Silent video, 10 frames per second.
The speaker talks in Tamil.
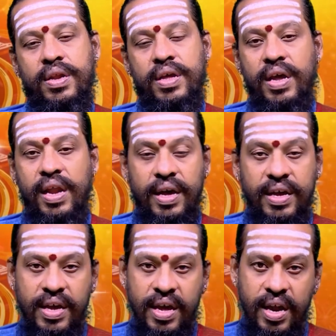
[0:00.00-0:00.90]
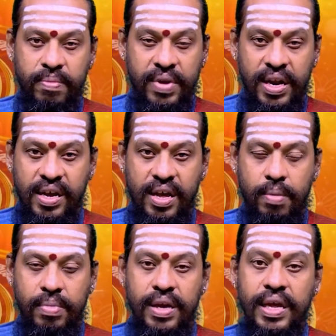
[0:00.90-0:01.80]
நீங்கள் அங்கீகாரம்
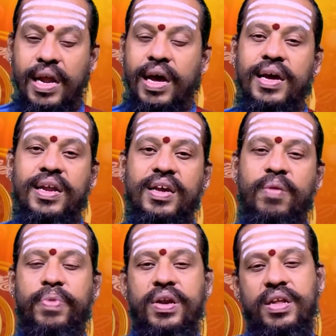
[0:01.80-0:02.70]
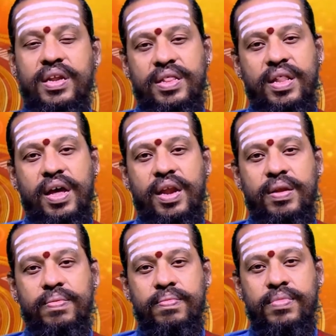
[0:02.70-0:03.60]
கிடைக்காமல் நிராகரிக்கப்பட்டிருந்தால்
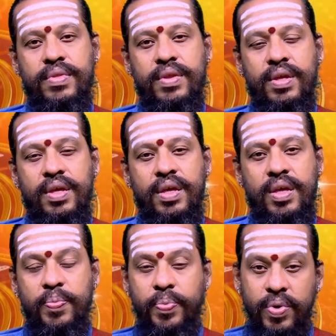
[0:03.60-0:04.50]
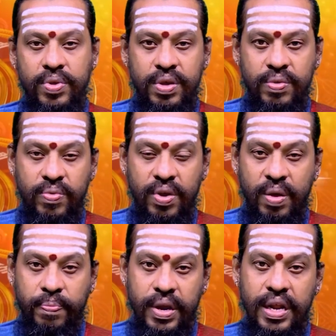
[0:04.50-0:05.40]
இப்போது
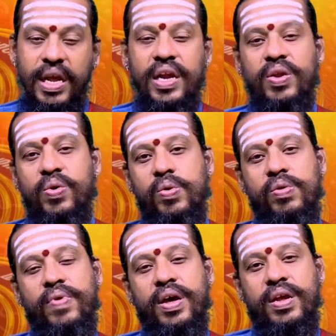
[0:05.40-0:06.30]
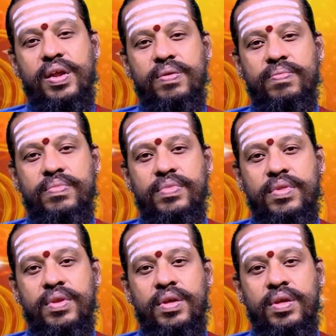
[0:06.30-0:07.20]
உங்களை பிறர் ஏற்றுக்கொள்வார்கள்
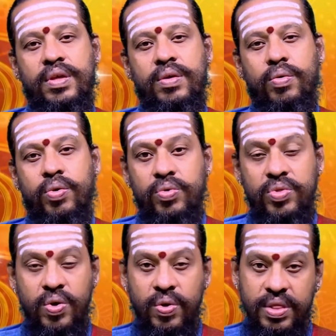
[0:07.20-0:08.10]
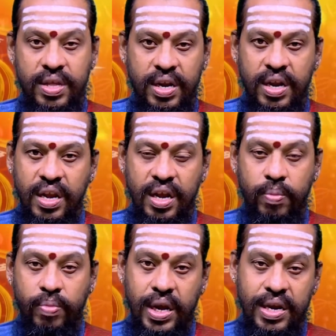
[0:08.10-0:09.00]
ஒரு உத்தியோகத்திற்கு
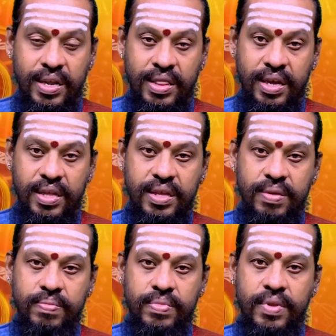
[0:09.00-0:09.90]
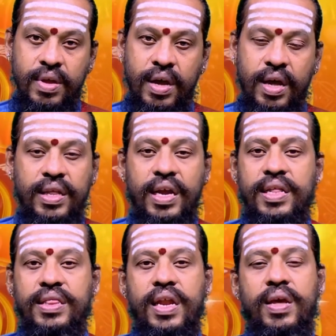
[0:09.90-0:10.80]
நீங்கள் முயற்சி செய்து அந்த
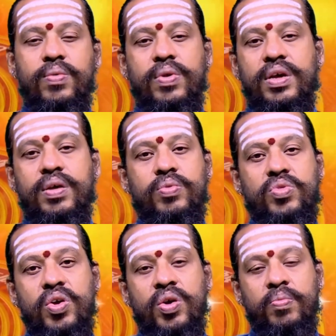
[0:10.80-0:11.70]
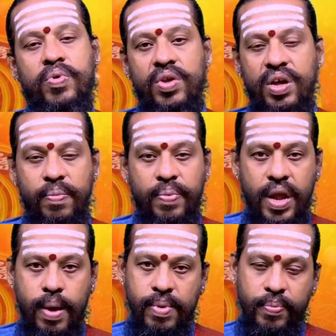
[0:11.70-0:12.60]
இடத்திலே உங்களுக்கு உத்தியோகம்
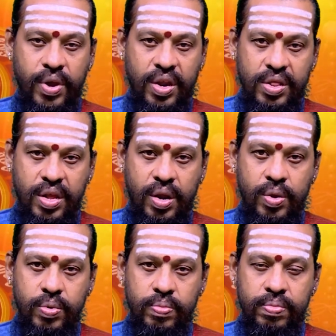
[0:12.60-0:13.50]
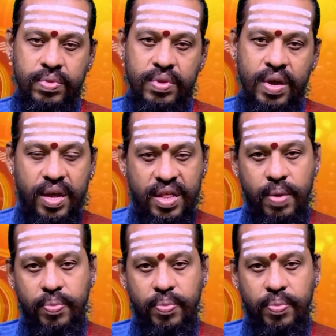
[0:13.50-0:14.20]
கொடுக்கப்படாமல் போயிருந்தாலோ அதே